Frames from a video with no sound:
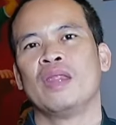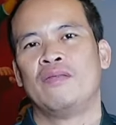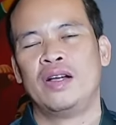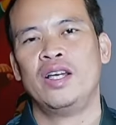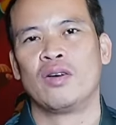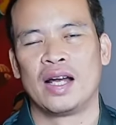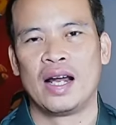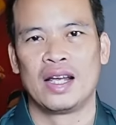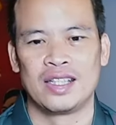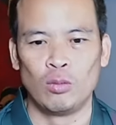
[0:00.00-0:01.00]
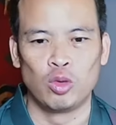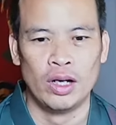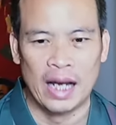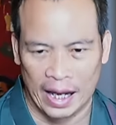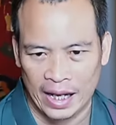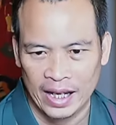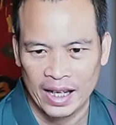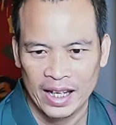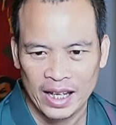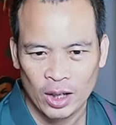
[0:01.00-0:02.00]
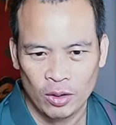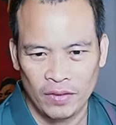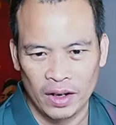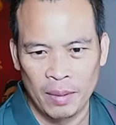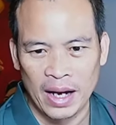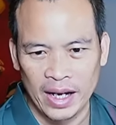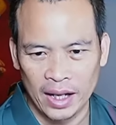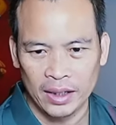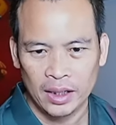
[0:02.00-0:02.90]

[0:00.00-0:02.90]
và nhiều khả năng là trong tuần này, quý vị các bạn nhé.